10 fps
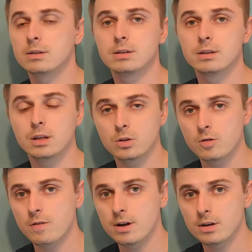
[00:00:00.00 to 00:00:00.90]
e, na
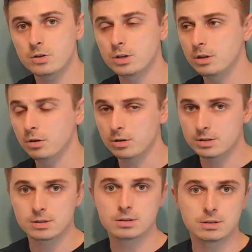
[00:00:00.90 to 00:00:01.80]
towar, czyli to
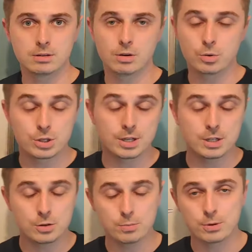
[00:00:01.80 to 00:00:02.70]
jest około
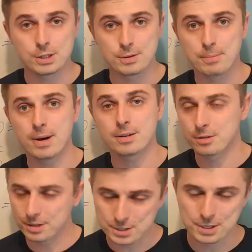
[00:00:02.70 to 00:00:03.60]
40% mar to
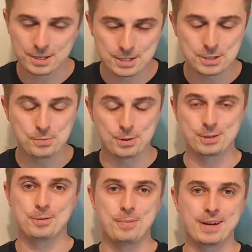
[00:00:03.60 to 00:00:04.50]
jest
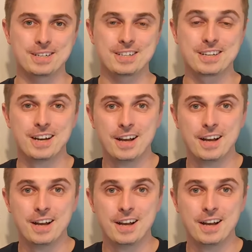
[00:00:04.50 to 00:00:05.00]
40% marży.